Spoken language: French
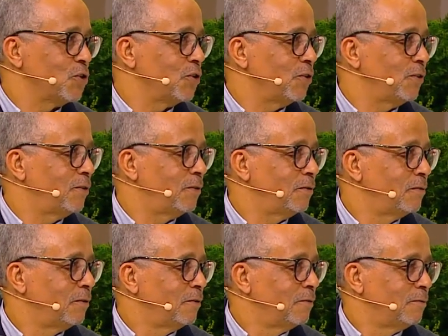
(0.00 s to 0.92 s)
Euh,
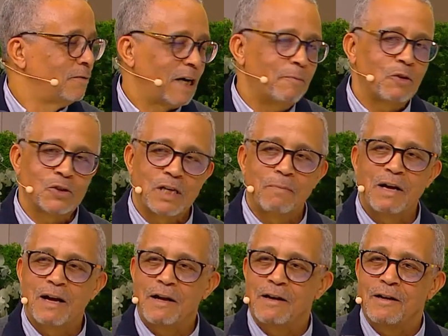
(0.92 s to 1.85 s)
vraiment, ça
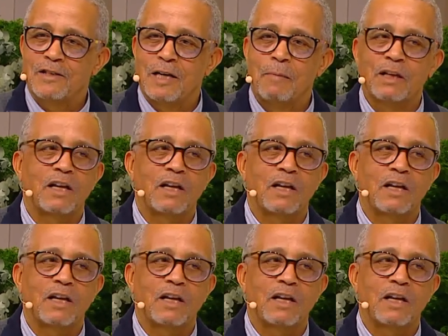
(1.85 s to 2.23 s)
m'a